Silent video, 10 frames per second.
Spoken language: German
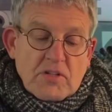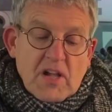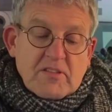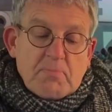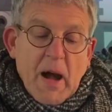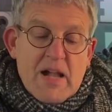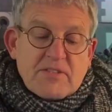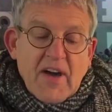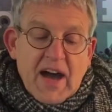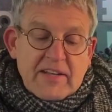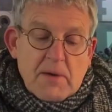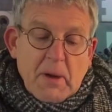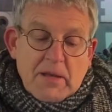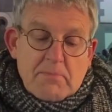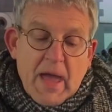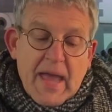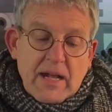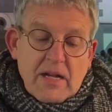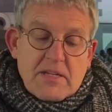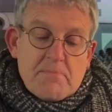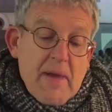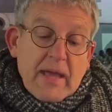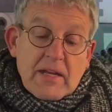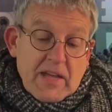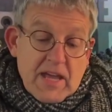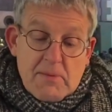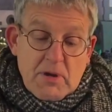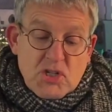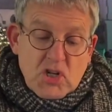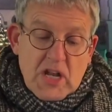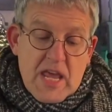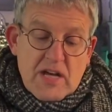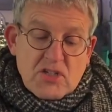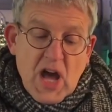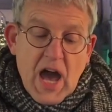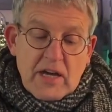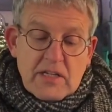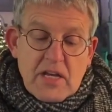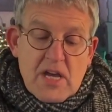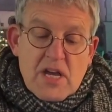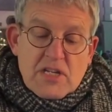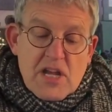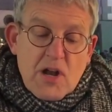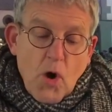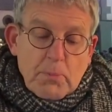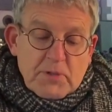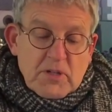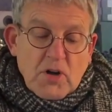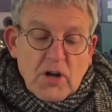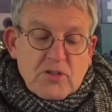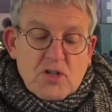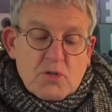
alsbald war da bei dem Engel die Menge der himmlischen Heerscharen, die lobten Gott und